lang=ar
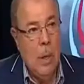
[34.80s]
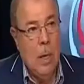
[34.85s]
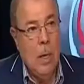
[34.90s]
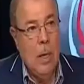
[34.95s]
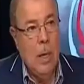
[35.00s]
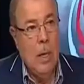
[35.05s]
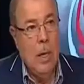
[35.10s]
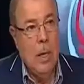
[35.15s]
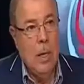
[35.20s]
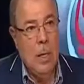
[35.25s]

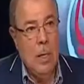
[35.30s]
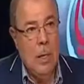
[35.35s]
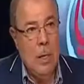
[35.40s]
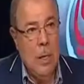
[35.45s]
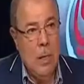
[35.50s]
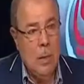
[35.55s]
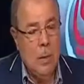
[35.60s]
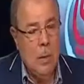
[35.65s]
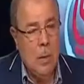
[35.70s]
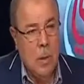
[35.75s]
آه،
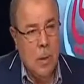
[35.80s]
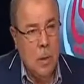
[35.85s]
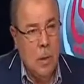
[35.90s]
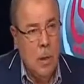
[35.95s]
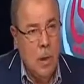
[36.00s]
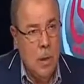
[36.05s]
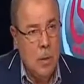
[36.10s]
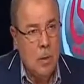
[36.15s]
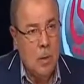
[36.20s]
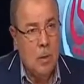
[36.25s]
النص
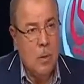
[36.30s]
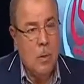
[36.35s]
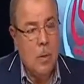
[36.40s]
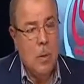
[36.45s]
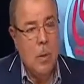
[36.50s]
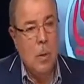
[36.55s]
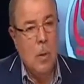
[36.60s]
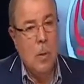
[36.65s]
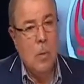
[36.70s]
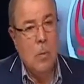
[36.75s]
الخاص
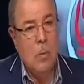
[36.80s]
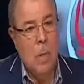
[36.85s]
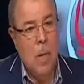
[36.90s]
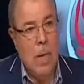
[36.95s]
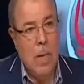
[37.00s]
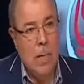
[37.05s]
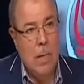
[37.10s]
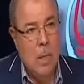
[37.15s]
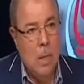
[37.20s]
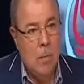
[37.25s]

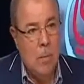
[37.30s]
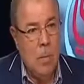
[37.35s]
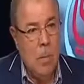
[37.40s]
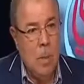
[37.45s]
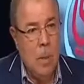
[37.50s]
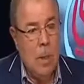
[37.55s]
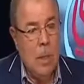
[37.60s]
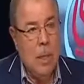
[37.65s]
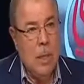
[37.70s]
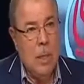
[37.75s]
بعدم
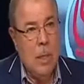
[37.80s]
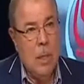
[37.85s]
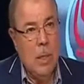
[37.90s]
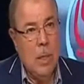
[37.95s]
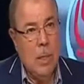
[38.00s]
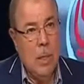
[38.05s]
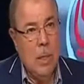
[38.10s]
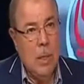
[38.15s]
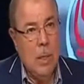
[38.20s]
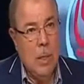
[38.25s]

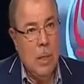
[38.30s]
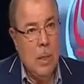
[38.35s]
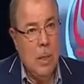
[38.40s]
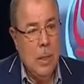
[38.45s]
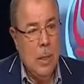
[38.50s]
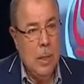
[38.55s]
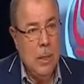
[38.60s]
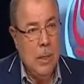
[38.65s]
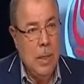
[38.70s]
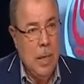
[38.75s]

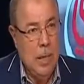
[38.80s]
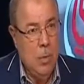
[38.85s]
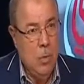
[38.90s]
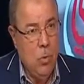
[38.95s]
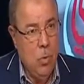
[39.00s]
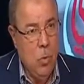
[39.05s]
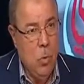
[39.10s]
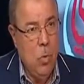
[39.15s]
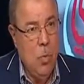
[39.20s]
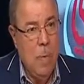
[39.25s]
آه، يعني
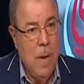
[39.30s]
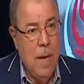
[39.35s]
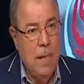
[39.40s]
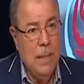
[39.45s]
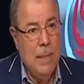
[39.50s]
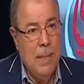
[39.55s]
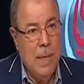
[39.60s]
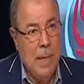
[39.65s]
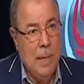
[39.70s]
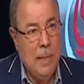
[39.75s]
وجوب
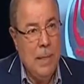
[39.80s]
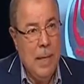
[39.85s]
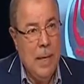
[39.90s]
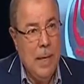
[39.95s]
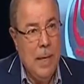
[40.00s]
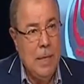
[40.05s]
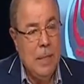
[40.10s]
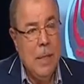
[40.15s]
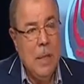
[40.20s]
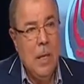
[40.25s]
اي
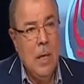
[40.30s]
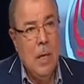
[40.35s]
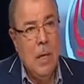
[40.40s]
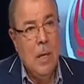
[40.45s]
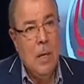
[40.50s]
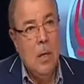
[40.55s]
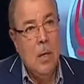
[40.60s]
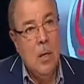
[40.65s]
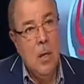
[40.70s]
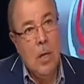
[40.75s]
تعديلات
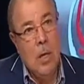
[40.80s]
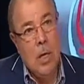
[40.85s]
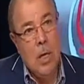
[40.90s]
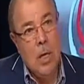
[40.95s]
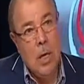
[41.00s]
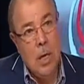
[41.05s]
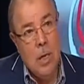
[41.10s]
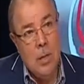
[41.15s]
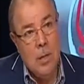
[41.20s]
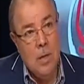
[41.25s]
آه،
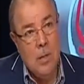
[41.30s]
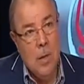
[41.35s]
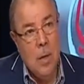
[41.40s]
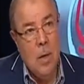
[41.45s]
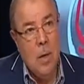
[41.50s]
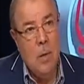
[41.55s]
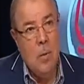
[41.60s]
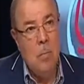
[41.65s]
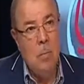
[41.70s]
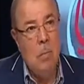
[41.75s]

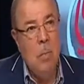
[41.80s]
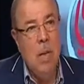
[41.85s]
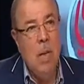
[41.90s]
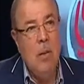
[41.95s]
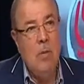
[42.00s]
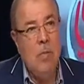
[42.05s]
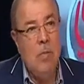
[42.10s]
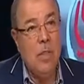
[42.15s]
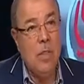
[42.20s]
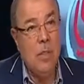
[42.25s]
خاصة
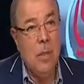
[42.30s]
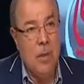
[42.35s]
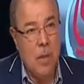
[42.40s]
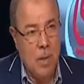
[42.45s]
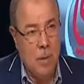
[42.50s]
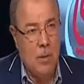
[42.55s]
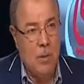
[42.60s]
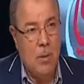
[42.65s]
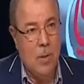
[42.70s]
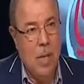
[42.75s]

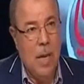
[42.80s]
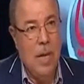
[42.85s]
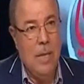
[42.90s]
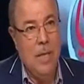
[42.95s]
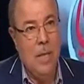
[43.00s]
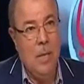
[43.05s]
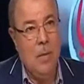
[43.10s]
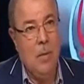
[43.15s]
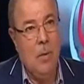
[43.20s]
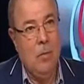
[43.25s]
بالفترات
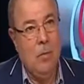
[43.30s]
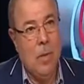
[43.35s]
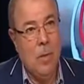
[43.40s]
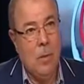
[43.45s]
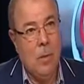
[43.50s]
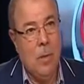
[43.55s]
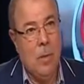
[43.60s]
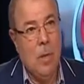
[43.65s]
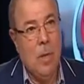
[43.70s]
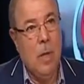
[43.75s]
يعني
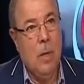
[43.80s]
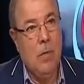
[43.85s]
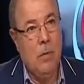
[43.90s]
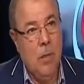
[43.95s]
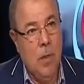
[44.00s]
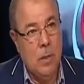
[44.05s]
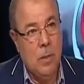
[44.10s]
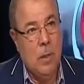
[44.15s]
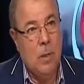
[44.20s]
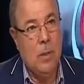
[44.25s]
فترة
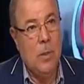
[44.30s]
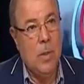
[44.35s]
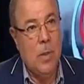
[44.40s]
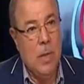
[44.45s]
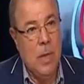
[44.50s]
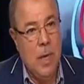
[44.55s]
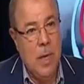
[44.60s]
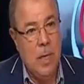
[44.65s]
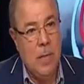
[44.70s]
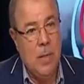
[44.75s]
فترة
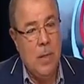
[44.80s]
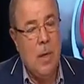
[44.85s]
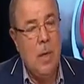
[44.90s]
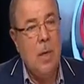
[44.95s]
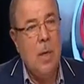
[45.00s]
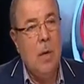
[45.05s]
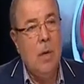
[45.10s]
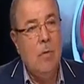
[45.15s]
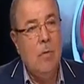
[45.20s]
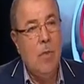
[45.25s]
الرئاسة
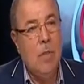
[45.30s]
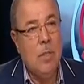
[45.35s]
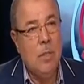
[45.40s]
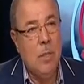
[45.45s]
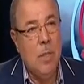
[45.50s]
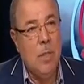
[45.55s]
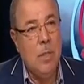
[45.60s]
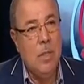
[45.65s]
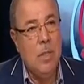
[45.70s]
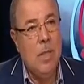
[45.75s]

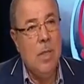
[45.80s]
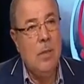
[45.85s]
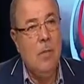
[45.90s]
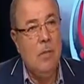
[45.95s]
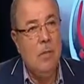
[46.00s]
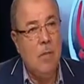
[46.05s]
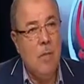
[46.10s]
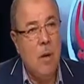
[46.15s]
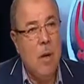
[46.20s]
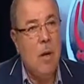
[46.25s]
فترتين
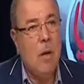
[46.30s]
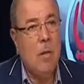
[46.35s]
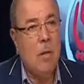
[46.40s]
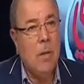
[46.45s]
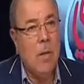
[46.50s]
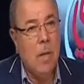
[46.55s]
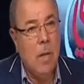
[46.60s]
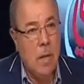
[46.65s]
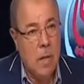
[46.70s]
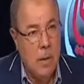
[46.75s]

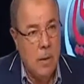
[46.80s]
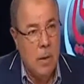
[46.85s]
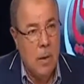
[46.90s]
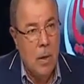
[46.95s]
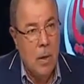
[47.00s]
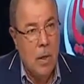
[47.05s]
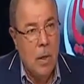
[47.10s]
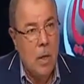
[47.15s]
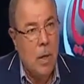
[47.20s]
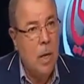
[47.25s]
فقط لا غير
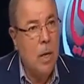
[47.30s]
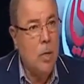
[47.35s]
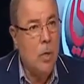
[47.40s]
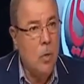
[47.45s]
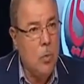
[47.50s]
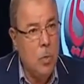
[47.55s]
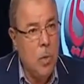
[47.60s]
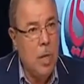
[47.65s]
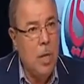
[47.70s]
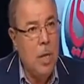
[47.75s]
لا
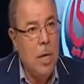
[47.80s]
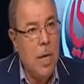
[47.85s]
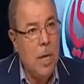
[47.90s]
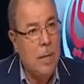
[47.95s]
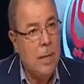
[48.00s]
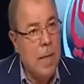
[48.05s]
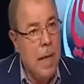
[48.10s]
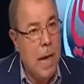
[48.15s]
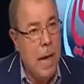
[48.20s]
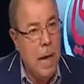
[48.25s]
يمكن
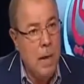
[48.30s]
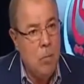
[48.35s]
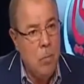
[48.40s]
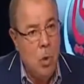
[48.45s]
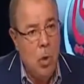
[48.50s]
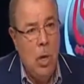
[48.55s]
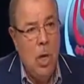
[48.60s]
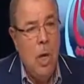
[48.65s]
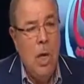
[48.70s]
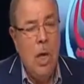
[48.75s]

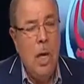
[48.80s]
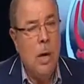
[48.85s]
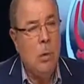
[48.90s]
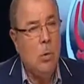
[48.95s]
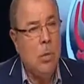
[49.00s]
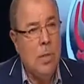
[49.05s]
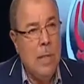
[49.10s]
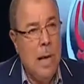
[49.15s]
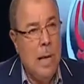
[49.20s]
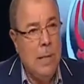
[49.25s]
التعامل أو
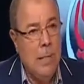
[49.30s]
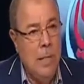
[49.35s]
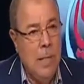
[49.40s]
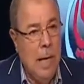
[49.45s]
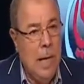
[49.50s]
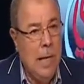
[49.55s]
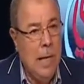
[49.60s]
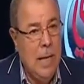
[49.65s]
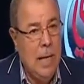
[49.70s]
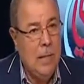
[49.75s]
التعديل
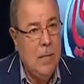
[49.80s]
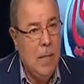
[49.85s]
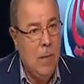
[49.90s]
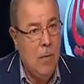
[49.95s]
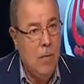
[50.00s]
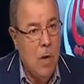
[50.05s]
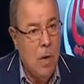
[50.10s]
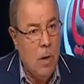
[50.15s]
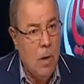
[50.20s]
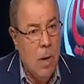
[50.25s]
على هذه
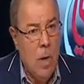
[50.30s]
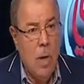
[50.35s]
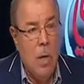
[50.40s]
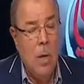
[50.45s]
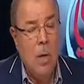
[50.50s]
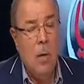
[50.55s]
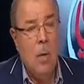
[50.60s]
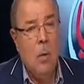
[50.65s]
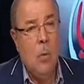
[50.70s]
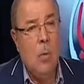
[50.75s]
الفقرة
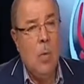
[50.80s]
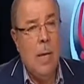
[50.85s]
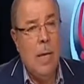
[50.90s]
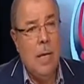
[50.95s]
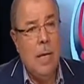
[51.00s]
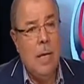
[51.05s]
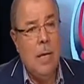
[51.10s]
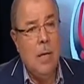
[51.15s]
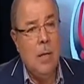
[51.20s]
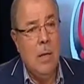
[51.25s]

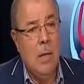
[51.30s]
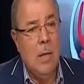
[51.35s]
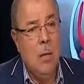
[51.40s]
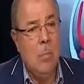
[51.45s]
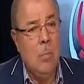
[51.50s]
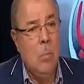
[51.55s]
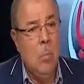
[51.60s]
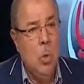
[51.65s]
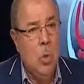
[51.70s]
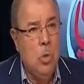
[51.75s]
ولكن
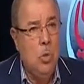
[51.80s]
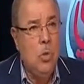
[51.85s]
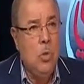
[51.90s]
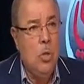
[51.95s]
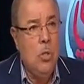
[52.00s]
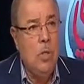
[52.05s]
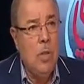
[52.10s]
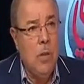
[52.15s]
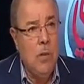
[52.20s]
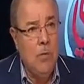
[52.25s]

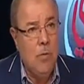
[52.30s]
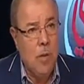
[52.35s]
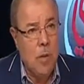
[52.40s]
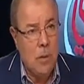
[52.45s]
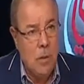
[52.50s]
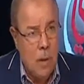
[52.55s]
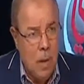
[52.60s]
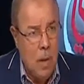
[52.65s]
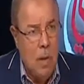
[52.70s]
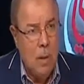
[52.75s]
مدة
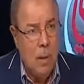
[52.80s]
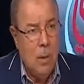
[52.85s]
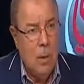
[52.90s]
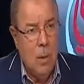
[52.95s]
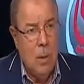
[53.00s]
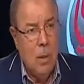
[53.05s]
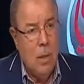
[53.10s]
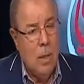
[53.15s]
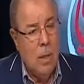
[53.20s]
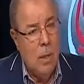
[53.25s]
الفترة
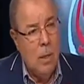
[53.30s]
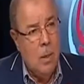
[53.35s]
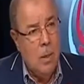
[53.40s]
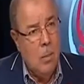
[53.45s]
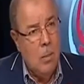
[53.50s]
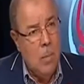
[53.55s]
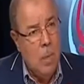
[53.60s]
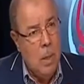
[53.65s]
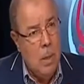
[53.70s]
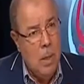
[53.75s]

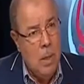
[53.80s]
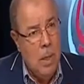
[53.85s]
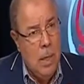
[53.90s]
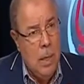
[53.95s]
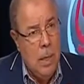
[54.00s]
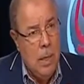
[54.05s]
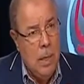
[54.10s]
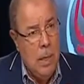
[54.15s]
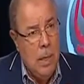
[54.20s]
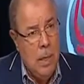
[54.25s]
ما
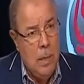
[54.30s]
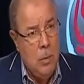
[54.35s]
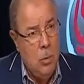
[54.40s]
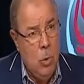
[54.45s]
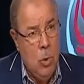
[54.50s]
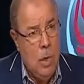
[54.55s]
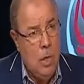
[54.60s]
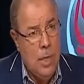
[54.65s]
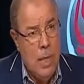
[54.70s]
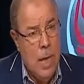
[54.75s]
لا
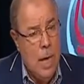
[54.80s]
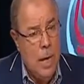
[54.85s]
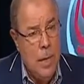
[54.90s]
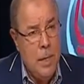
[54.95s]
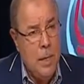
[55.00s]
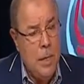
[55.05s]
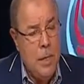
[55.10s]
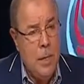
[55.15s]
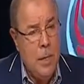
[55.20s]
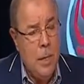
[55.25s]
يوجد
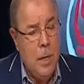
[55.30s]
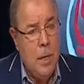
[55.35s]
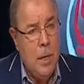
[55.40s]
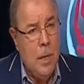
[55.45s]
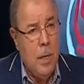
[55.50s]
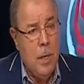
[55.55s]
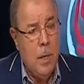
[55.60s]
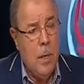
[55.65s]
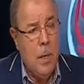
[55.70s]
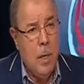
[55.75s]
أي
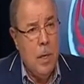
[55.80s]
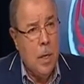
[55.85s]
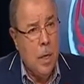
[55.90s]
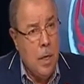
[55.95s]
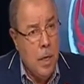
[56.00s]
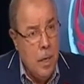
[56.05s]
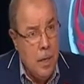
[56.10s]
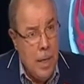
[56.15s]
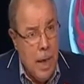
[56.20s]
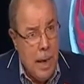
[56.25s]

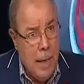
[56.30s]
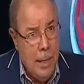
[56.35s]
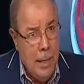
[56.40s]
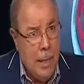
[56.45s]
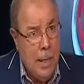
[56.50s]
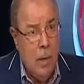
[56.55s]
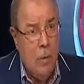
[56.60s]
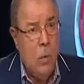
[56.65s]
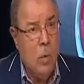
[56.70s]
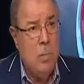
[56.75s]
قيد
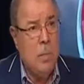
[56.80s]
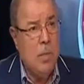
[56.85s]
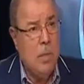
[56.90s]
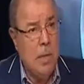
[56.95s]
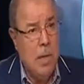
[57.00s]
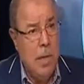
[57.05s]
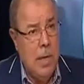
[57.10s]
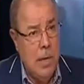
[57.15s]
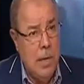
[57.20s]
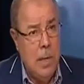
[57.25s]
عليها
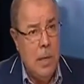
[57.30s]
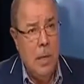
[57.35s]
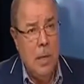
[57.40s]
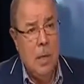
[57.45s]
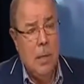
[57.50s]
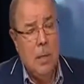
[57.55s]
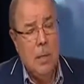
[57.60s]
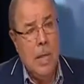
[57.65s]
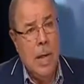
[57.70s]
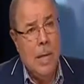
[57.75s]
وبالتالي
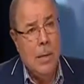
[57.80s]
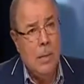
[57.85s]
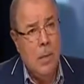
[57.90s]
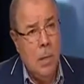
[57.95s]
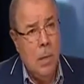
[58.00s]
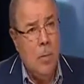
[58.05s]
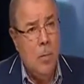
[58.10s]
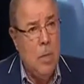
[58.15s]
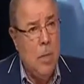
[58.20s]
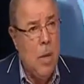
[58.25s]

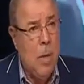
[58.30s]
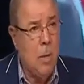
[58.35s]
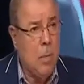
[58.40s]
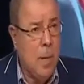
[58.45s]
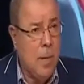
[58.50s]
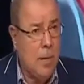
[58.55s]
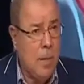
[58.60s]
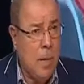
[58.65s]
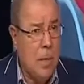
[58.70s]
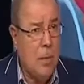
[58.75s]
تعديل من
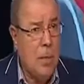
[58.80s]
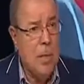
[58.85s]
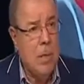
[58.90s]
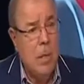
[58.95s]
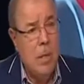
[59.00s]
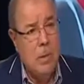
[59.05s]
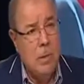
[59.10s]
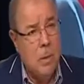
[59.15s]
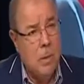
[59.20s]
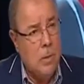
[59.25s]
أربع سنوات
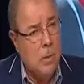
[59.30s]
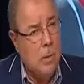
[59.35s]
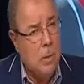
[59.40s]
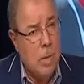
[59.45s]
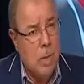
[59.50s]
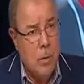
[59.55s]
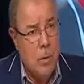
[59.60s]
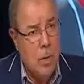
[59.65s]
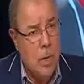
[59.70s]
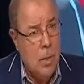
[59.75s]
إلى ست
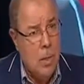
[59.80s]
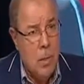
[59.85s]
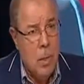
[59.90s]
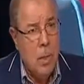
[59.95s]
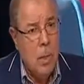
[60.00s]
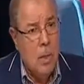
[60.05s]
سنوات